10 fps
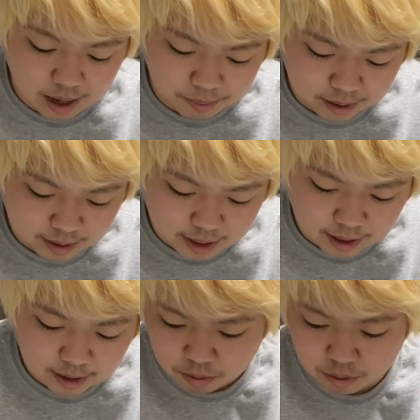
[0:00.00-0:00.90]
あまり
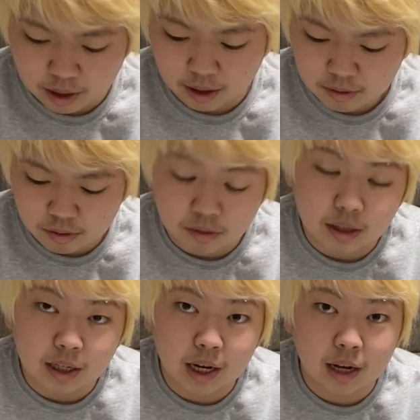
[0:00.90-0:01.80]
ないのでそん
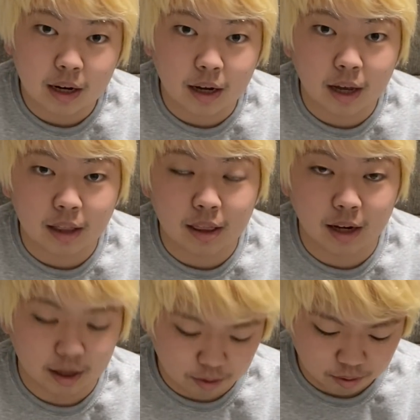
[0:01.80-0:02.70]
なに腹が減って
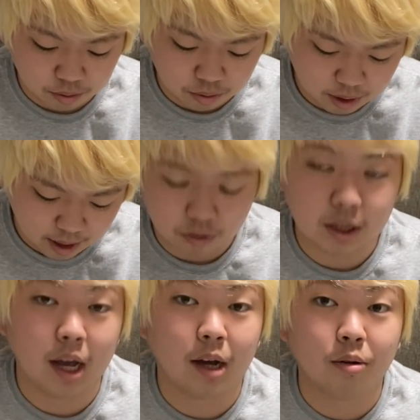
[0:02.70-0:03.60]
ないということで
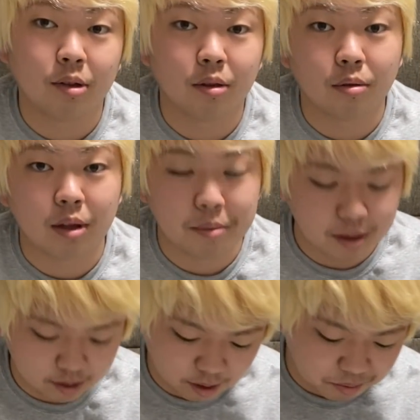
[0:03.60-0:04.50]
冷ややこセット食べ
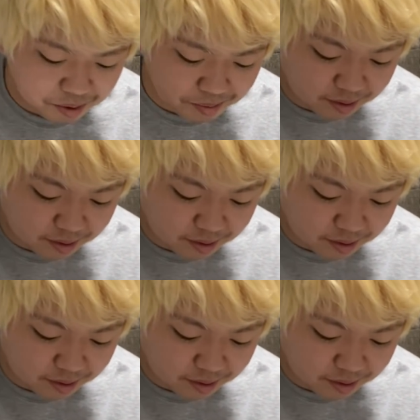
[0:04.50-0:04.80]
ていきたいと思いま